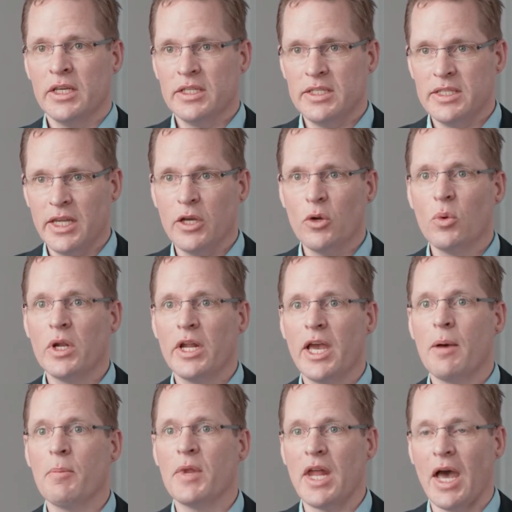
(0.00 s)

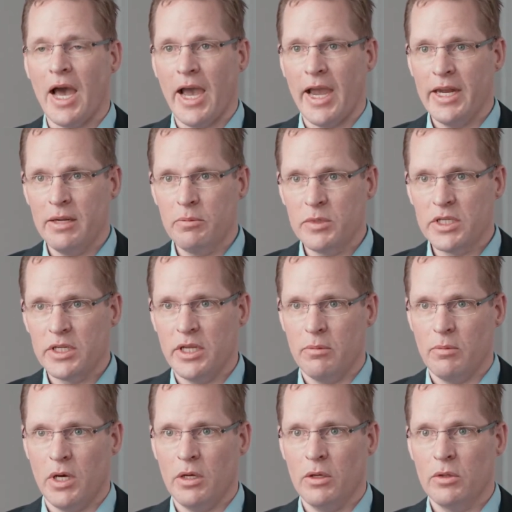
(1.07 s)
singulär mit einem
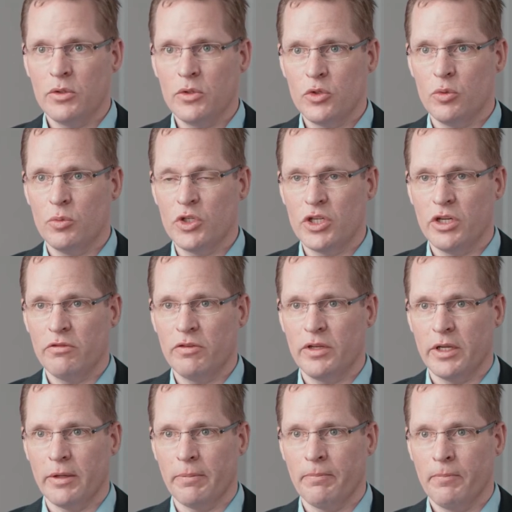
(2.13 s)
Thema zu
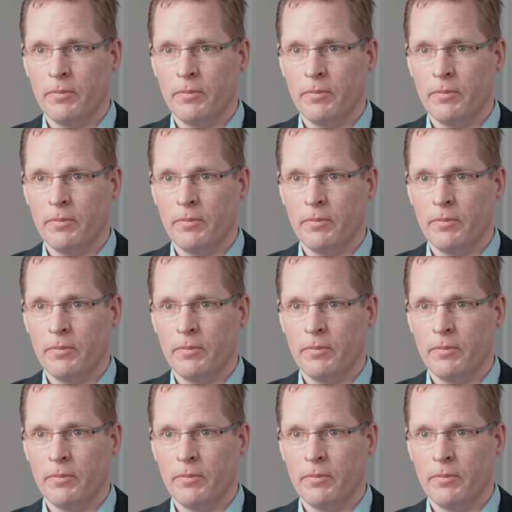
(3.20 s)
beschäftigen.